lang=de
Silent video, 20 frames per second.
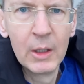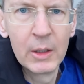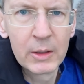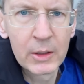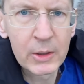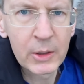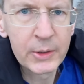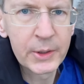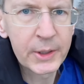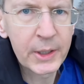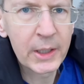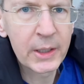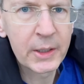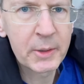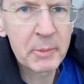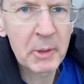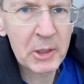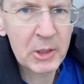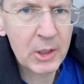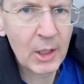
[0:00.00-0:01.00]
da konnte ich gar nicht
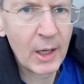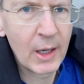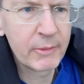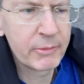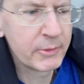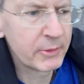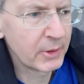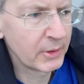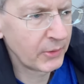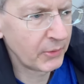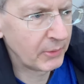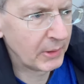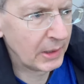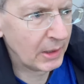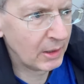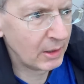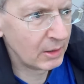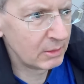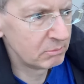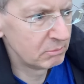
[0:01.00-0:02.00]
mehr schlafen. Das
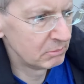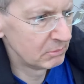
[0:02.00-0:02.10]
war